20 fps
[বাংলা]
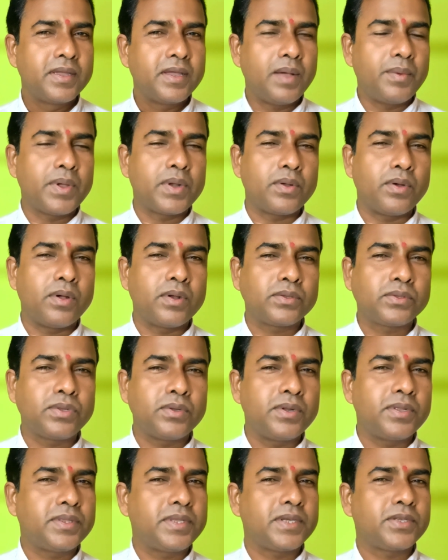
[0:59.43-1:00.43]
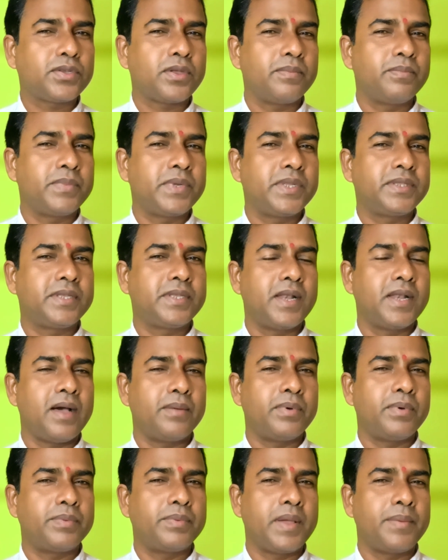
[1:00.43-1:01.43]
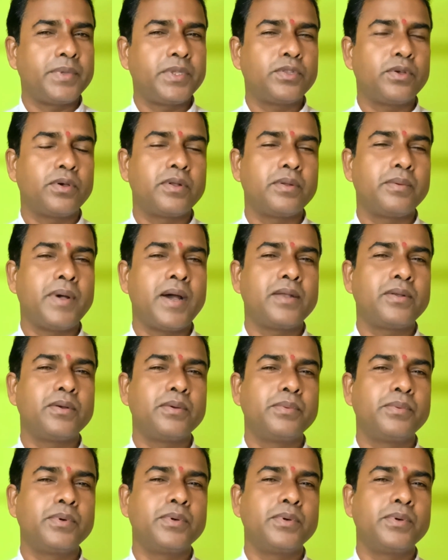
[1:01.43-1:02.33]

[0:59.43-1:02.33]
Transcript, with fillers: আমার অর্থনৈতিক সমৃদ্ধি লাভ হবে আমি ধনবান হব